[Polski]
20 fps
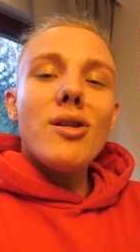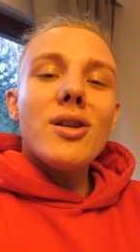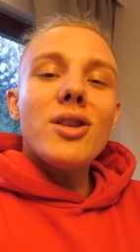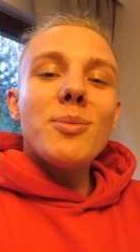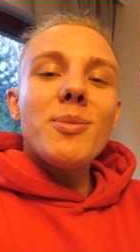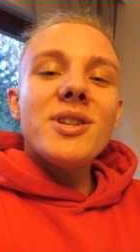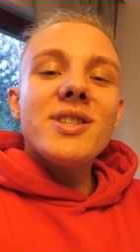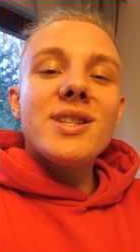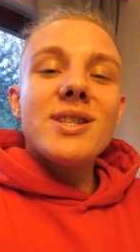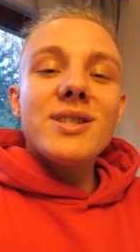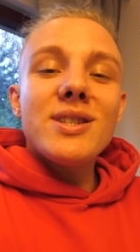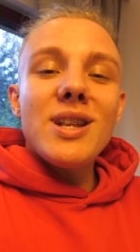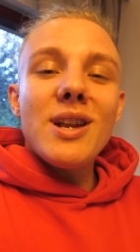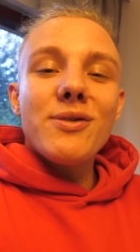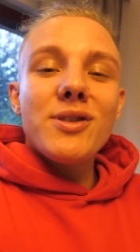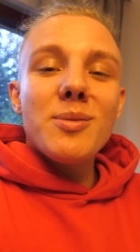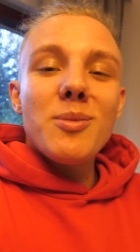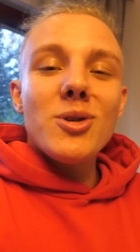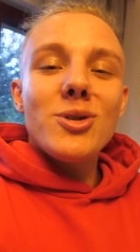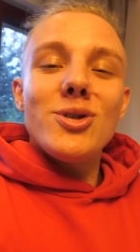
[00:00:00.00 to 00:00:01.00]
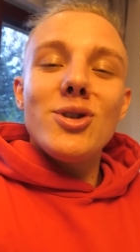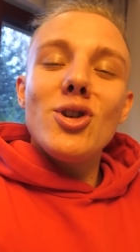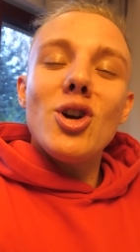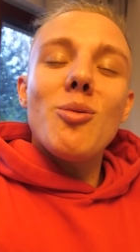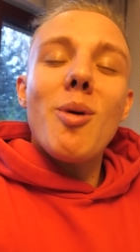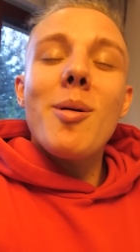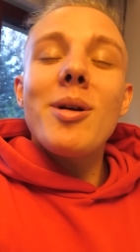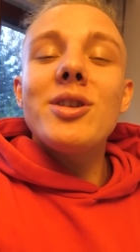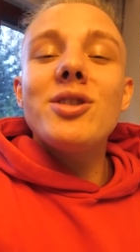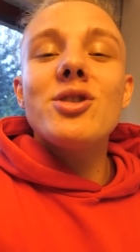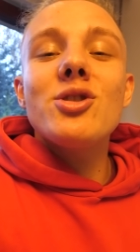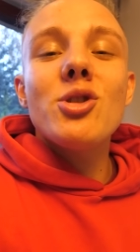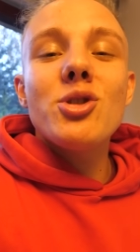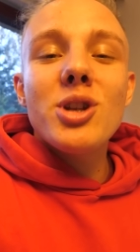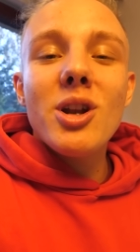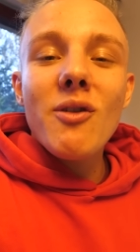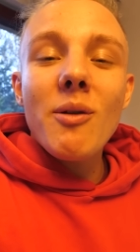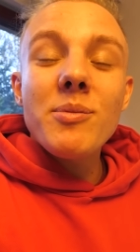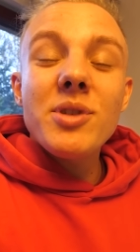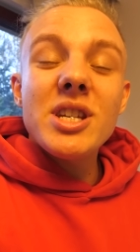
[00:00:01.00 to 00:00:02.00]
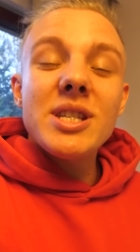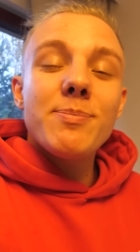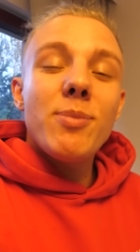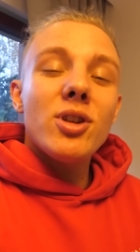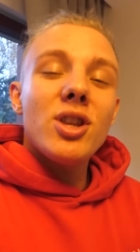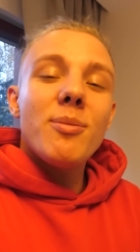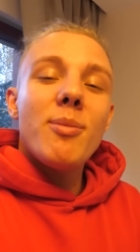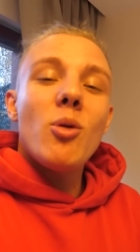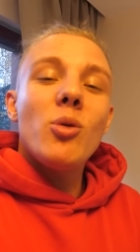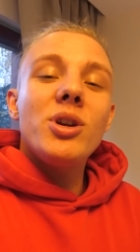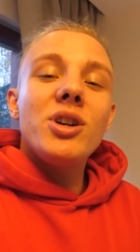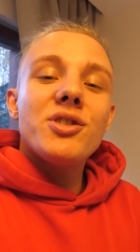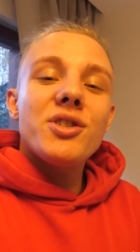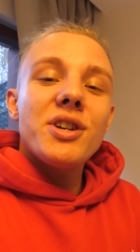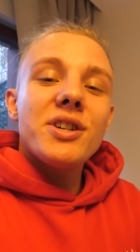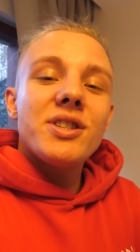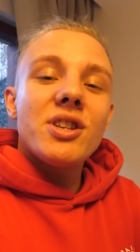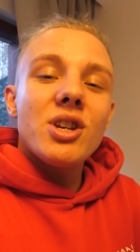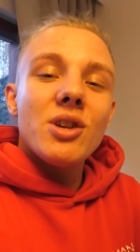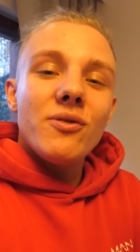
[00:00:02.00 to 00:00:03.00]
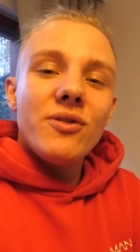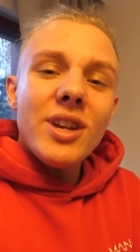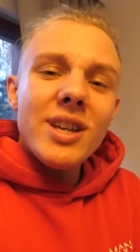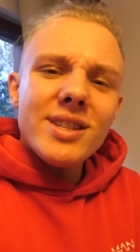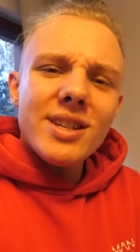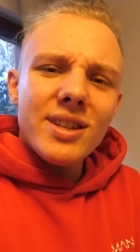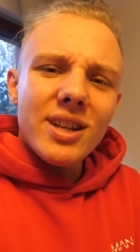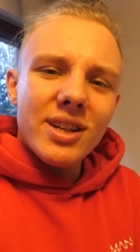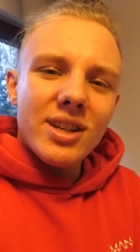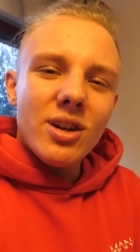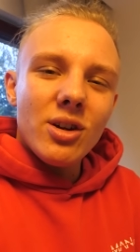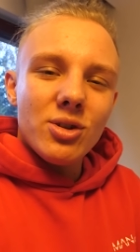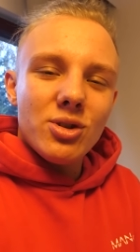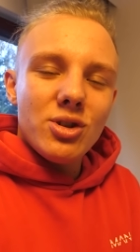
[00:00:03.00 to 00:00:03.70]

natomiast jest tyle w tym odcinku, mam nadzieję, że odcinek wam się spodoba podobał. Jeżeli chcecie więcej takich